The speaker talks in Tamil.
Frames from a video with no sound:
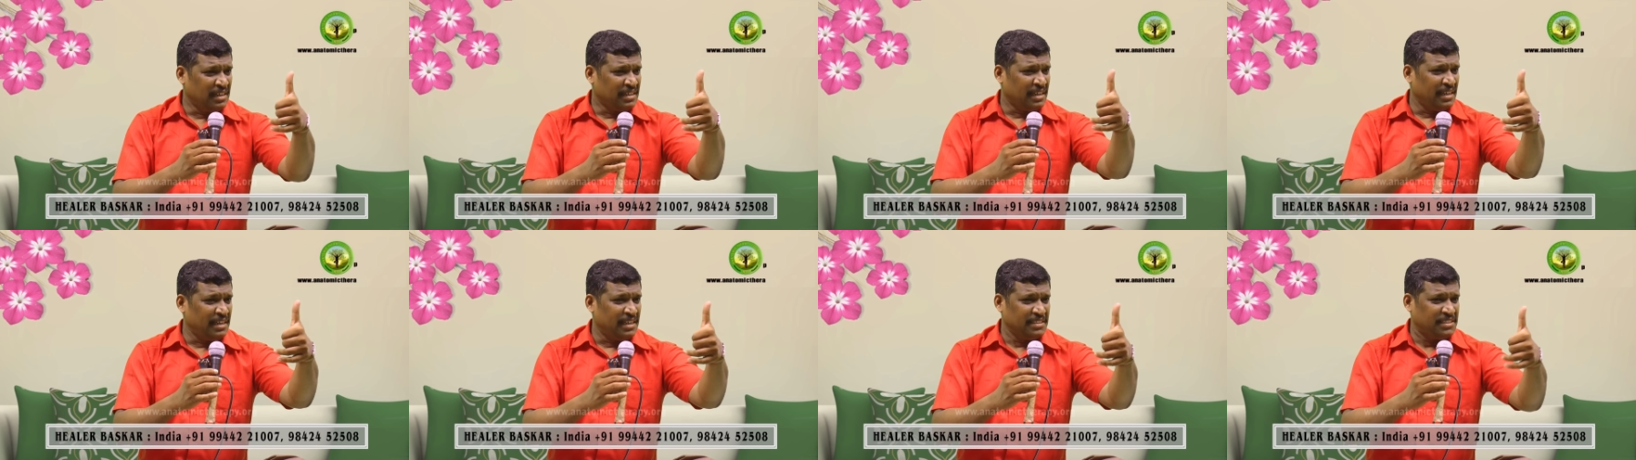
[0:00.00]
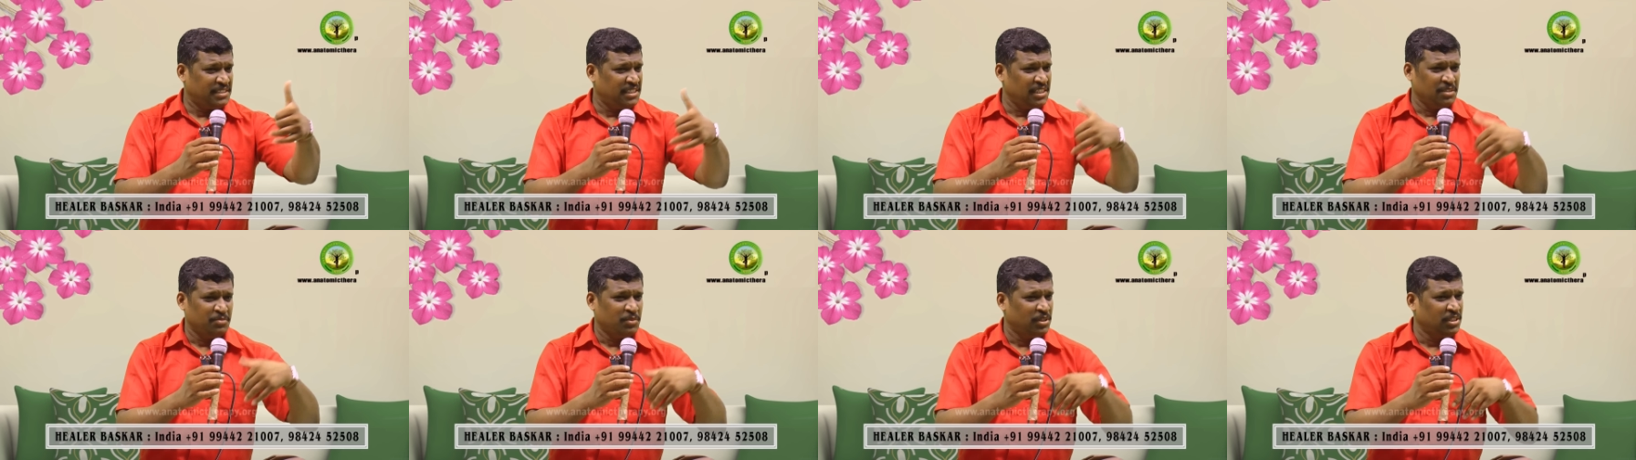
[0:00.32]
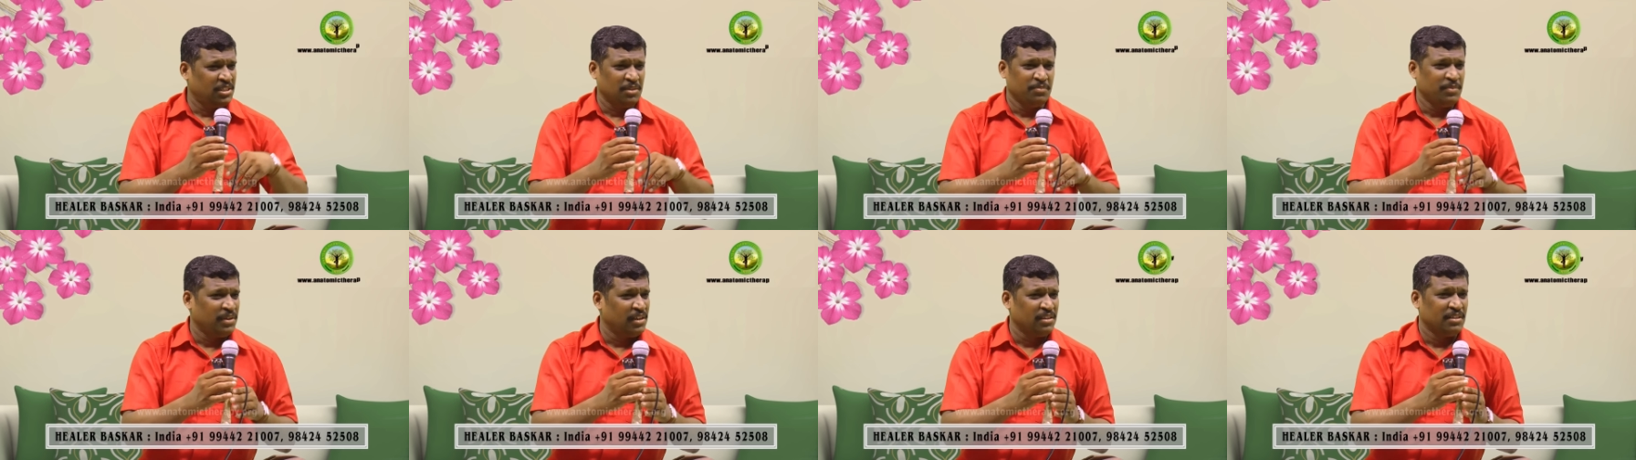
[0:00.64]
வாழ்க்கை லட்சியம்
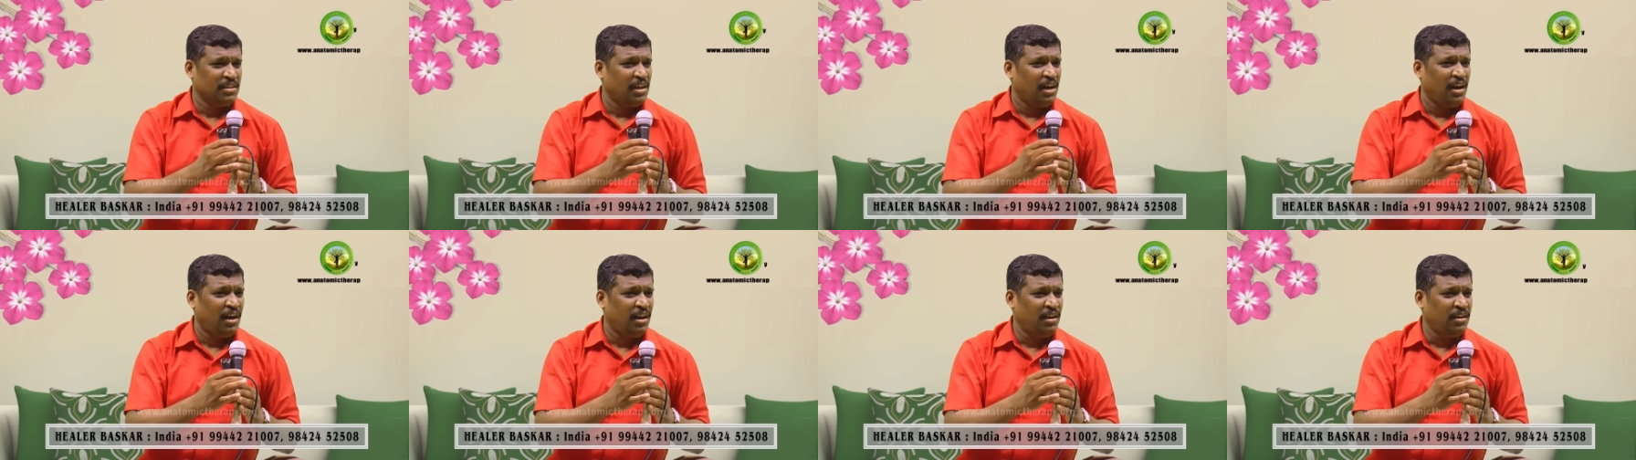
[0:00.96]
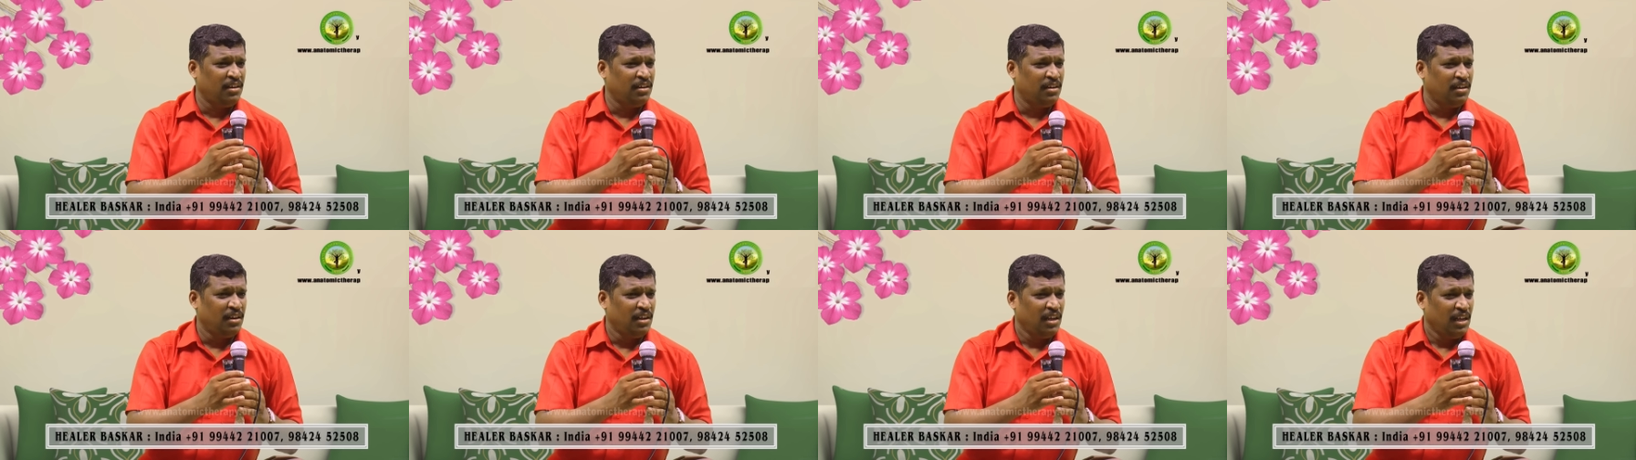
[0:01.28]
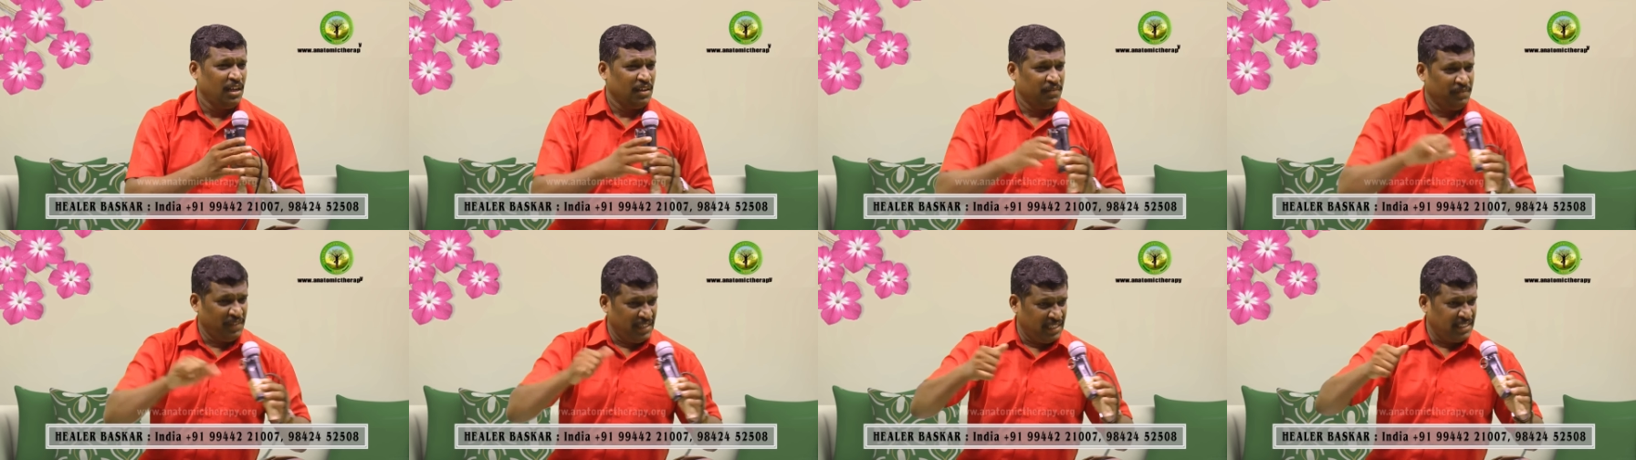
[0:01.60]
மட்டும் இருந்தால்
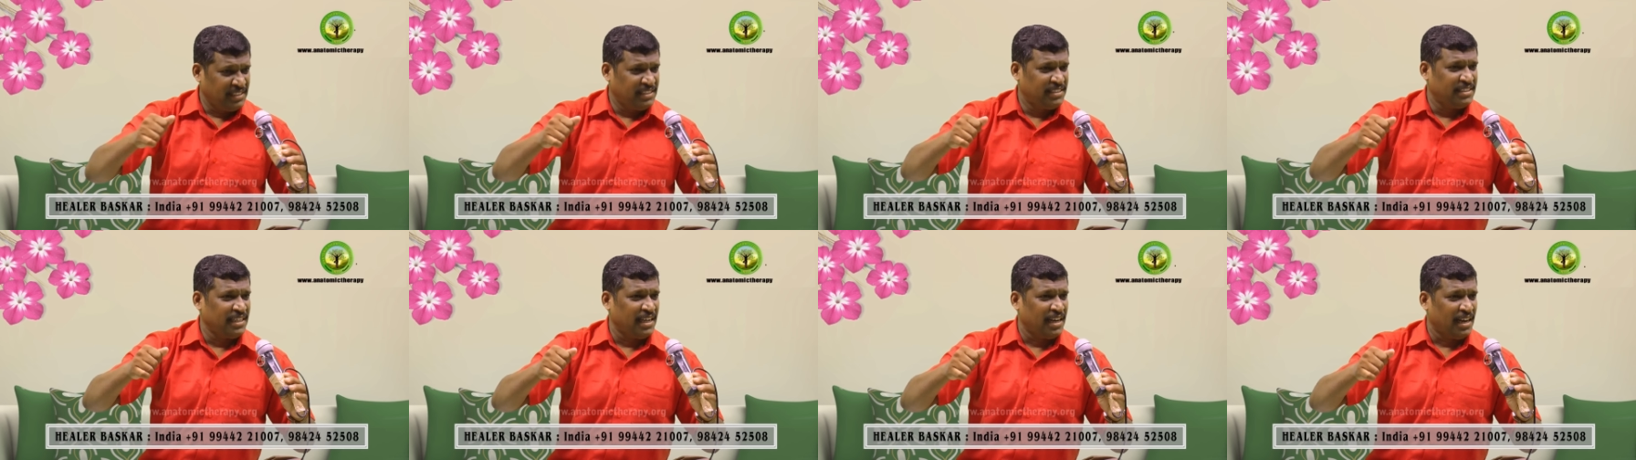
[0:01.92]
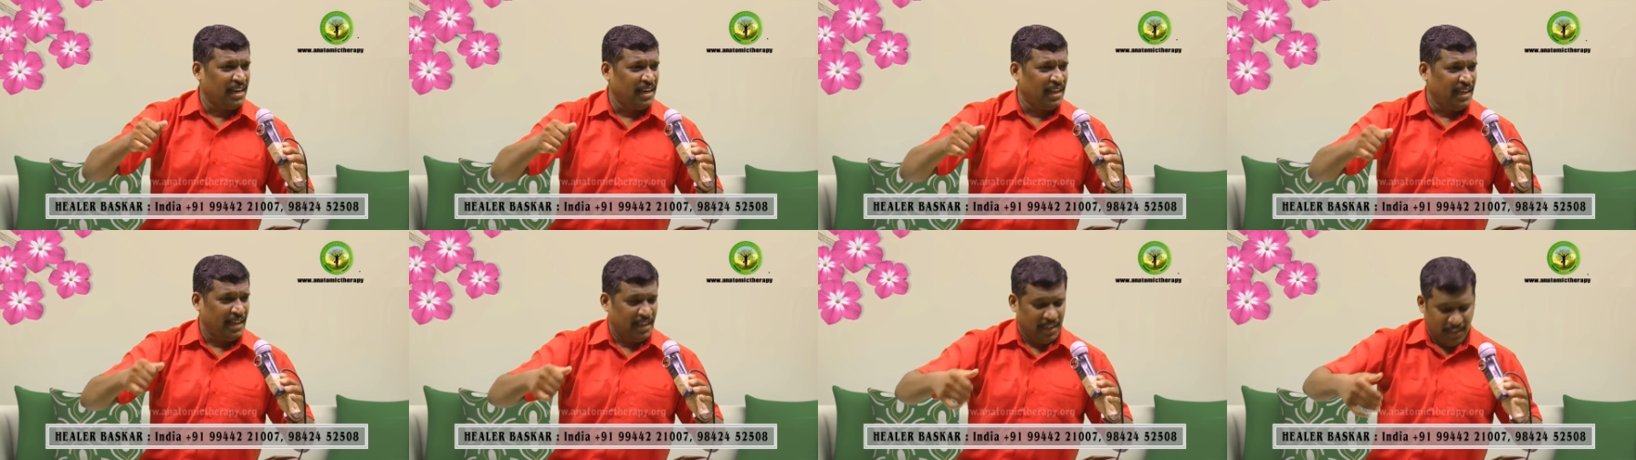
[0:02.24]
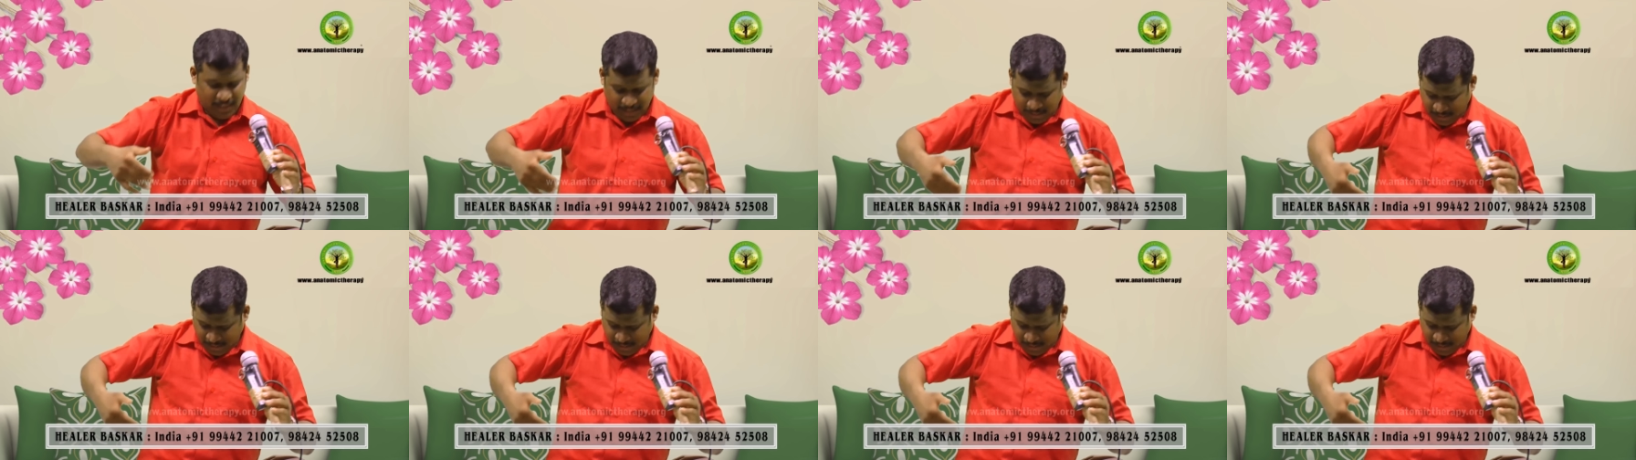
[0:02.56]
வீல் சேரில்